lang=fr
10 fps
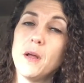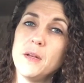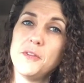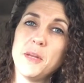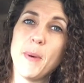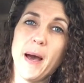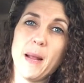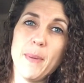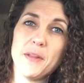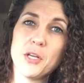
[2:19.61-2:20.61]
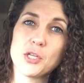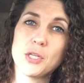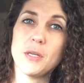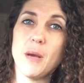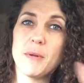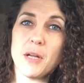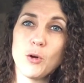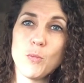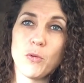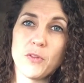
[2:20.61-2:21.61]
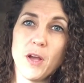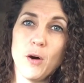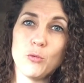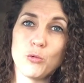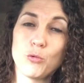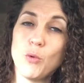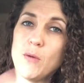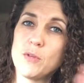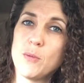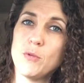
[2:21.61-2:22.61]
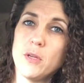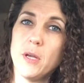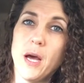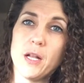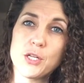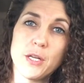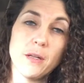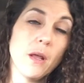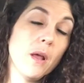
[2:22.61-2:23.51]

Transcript: n'hésitez pas à la partager, à mettre un commentaire en dessous, à vous abonner à la chaîne.